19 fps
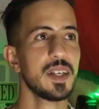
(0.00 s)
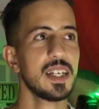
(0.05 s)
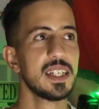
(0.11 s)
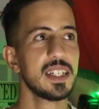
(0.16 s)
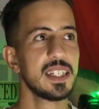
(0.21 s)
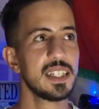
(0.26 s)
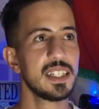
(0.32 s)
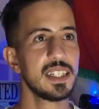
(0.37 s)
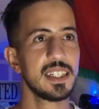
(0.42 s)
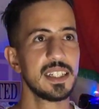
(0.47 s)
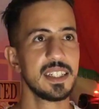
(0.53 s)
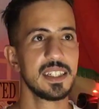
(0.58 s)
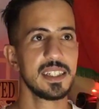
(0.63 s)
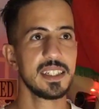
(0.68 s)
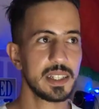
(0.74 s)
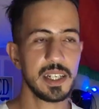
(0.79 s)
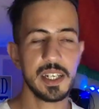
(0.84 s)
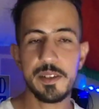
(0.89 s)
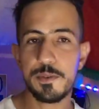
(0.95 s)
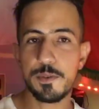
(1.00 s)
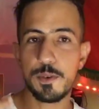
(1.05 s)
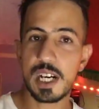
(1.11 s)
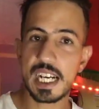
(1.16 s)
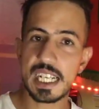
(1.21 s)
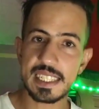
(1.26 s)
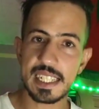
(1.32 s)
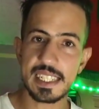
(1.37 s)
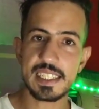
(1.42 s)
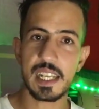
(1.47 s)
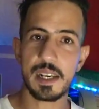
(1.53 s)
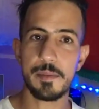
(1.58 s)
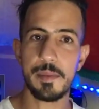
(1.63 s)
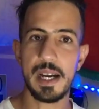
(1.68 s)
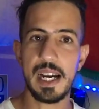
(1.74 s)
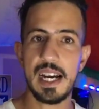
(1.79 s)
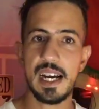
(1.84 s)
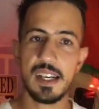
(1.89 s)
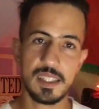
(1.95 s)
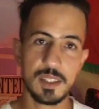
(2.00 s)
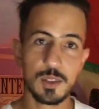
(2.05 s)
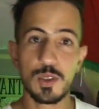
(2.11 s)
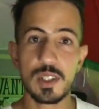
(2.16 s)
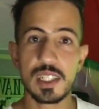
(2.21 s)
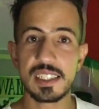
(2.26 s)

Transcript: اه، اي فوا كتهضر معاه يقول